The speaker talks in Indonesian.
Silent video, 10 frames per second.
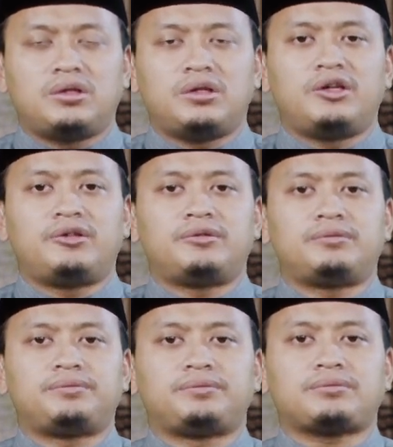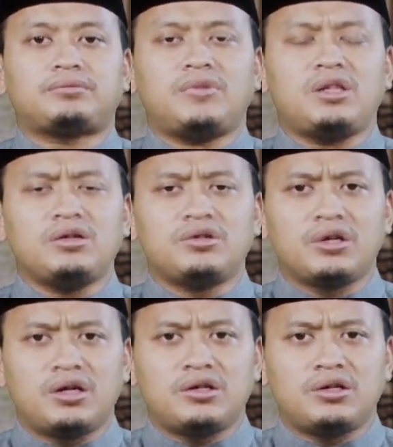dan
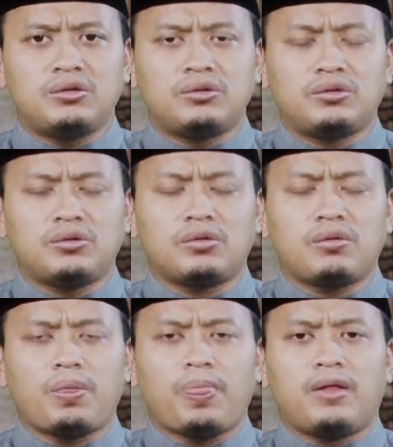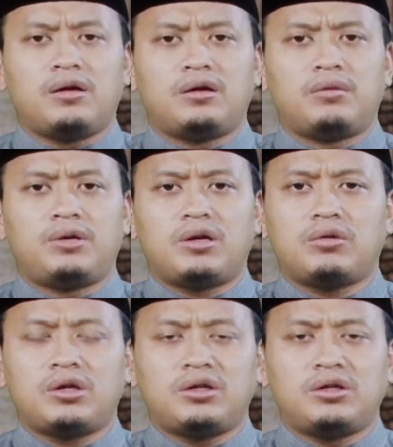sengaja untuk uh,
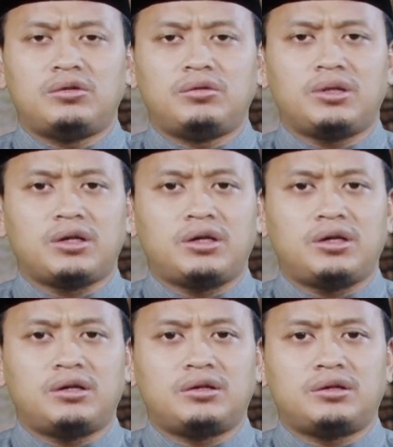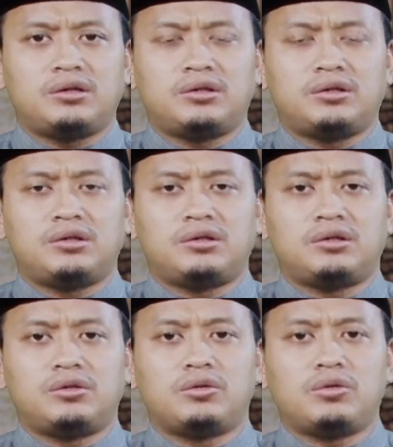melakukan itu maka
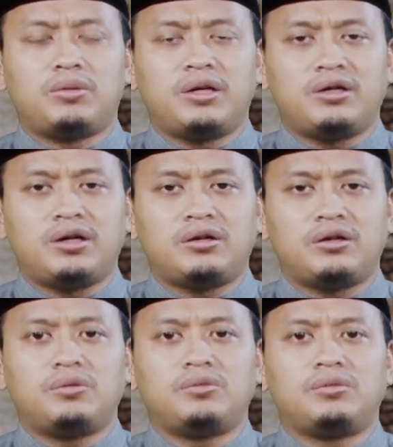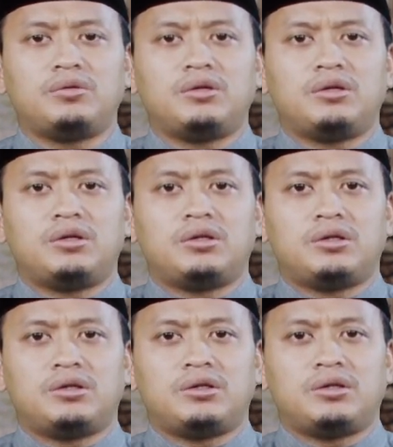Eh, hukuman atau
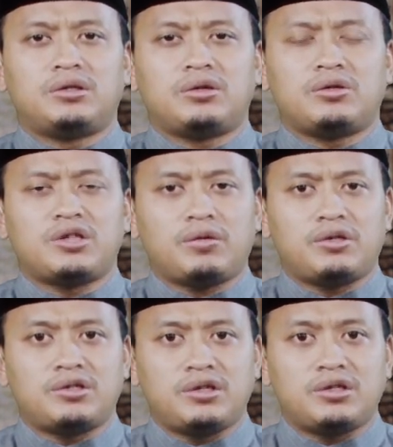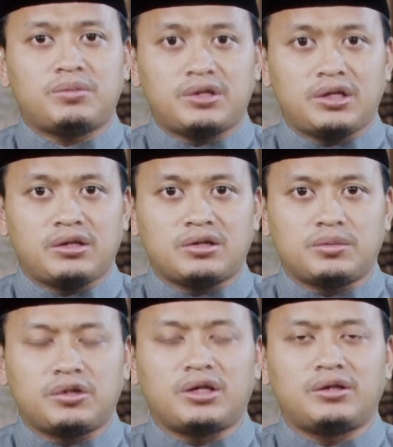uh, konsekuensinya seperti yang kita
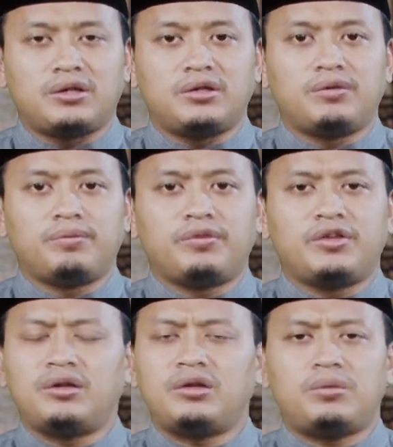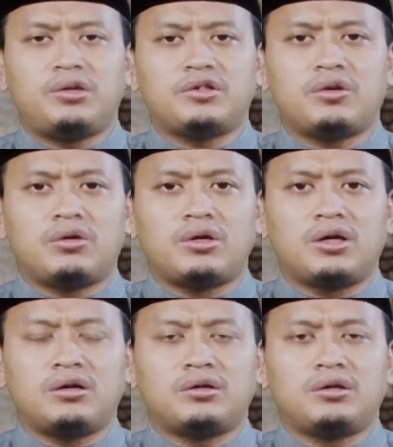sebutkan tadi. Dan tidak boleh
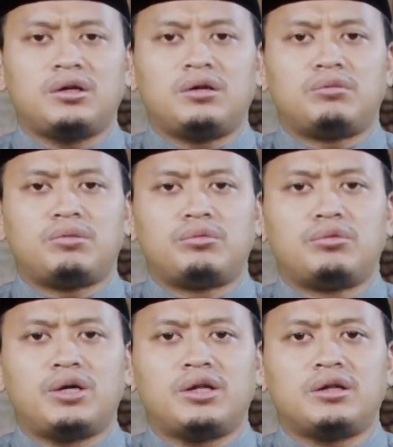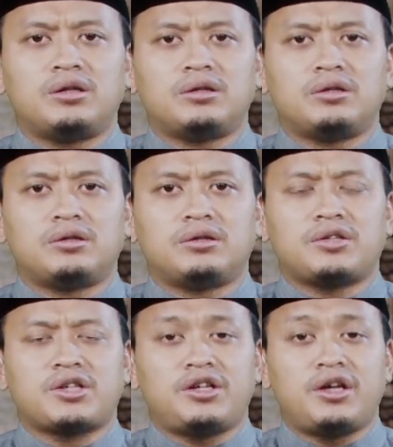seorang membuat
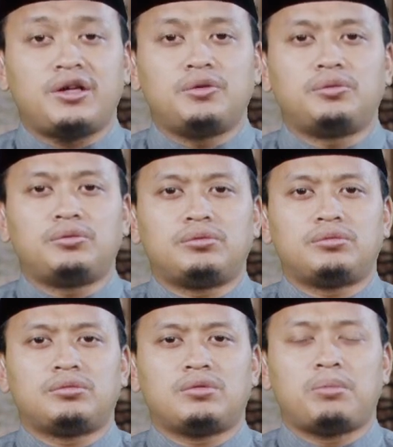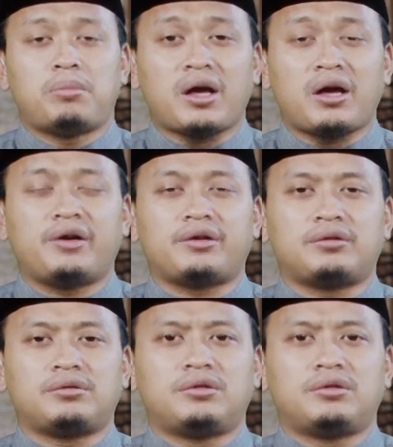skenario makar.